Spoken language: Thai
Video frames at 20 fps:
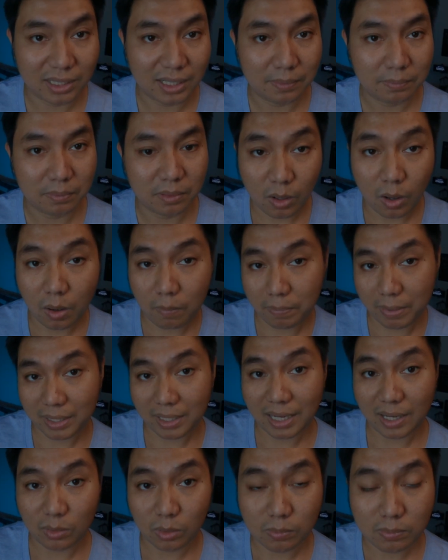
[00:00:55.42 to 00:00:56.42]
นะครับก็เป็น
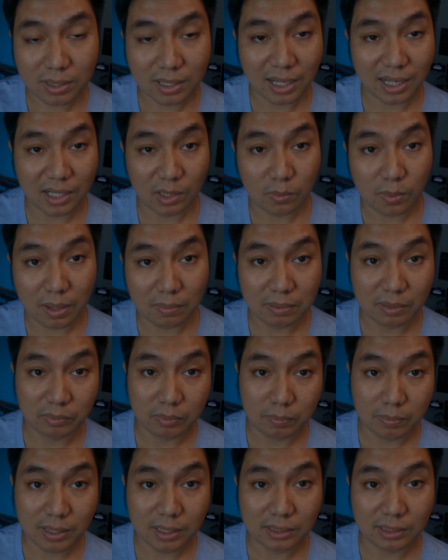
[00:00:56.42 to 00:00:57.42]
การร่วมมือกันระหว่างเพอร์
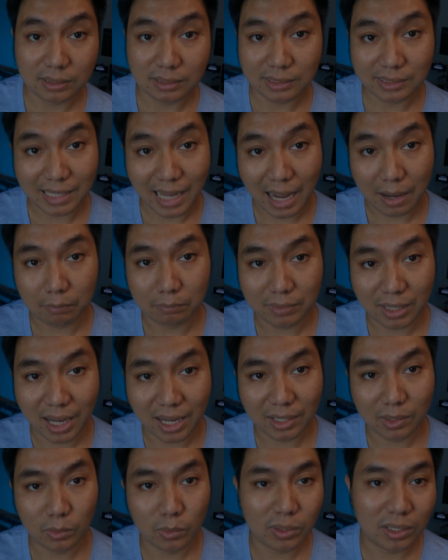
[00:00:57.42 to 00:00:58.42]
ฟูมเมอร์ถึงสาม
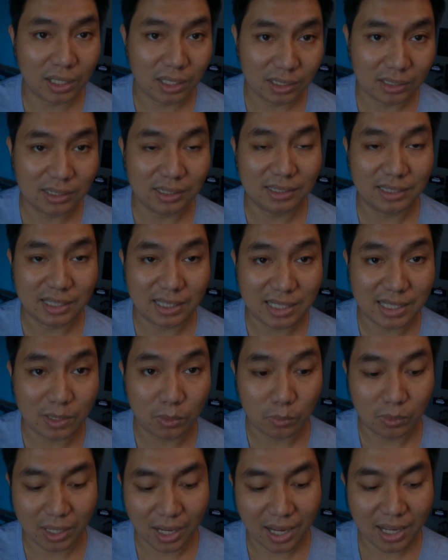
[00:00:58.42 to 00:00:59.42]
ท่านด้วยกันเลยทีเดีย
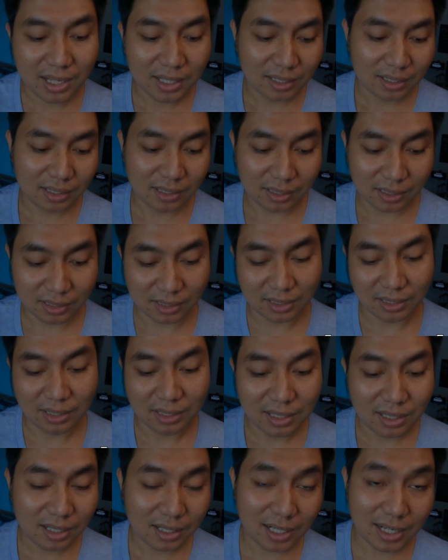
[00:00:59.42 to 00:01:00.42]
วนะอ่า
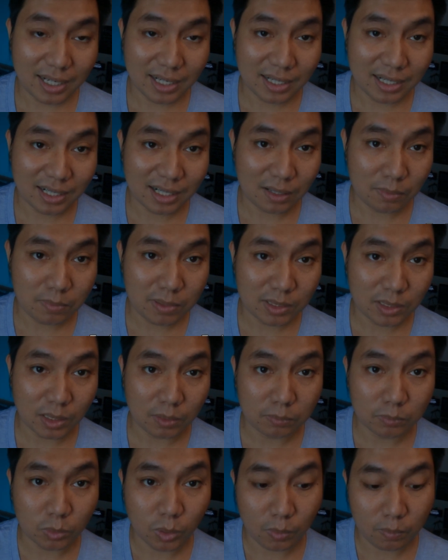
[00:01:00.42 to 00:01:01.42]
กลิ่นนะครับมีท็
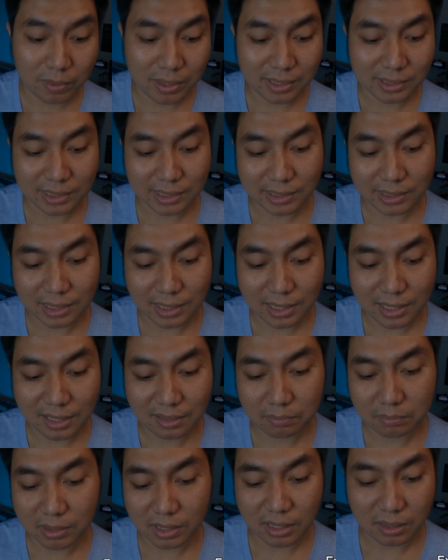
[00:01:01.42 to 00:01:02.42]
อปโน้ตเป็นซิซิเลี
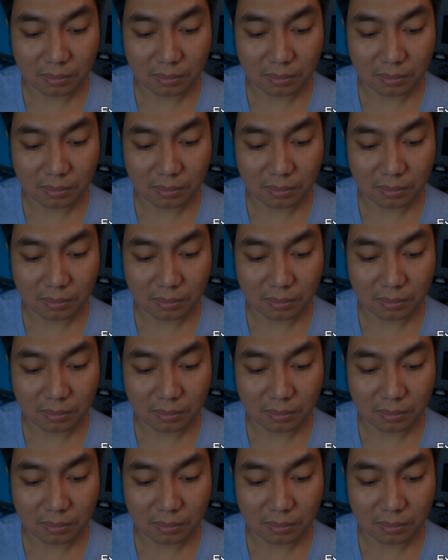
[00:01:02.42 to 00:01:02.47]
ยนเบอ